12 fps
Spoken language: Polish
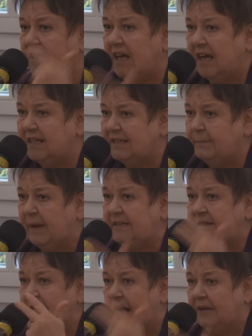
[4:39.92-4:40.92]
ani
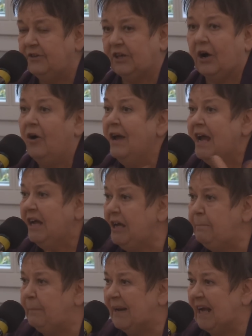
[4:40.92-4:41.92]
SBC, ani tego.
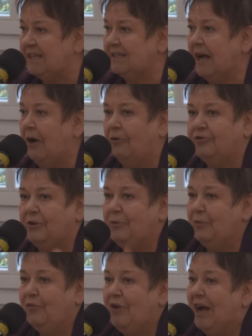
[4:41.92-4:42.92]
I prasa o tym
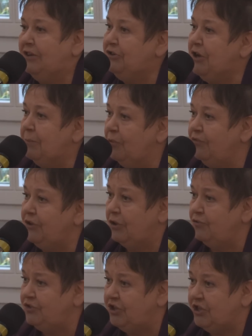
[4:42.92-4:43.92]
nie mówiła i nie mówi
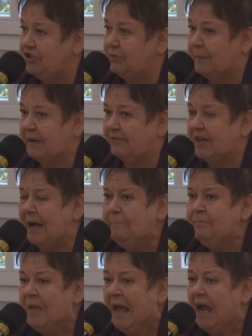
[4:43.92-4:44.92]
do dziś, prawda?
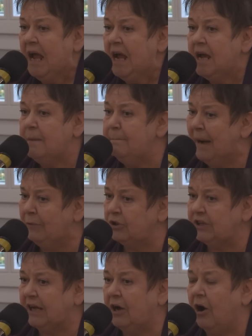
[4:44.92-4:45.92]

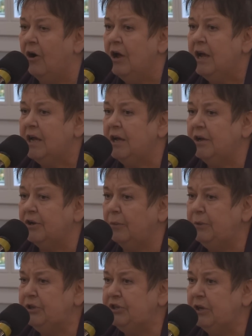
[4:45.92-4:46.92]
Mało tego, y,
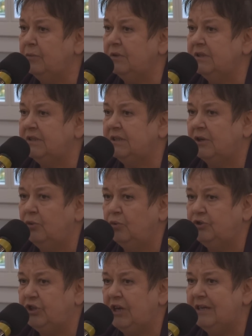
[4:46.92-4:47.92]
robi się z
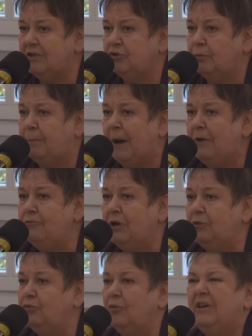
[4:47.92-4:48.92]
ludzi
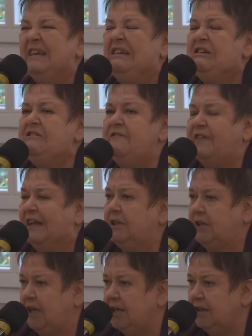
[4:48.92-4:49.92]
zupełnie
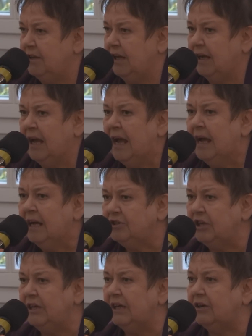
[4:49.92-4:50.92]
infantylnych,
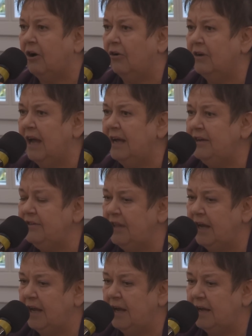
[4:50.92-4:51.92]
czyli
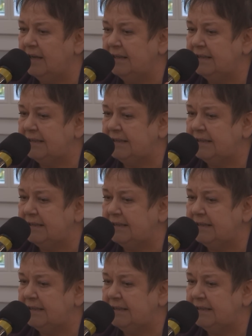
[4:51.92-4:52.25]
kolejny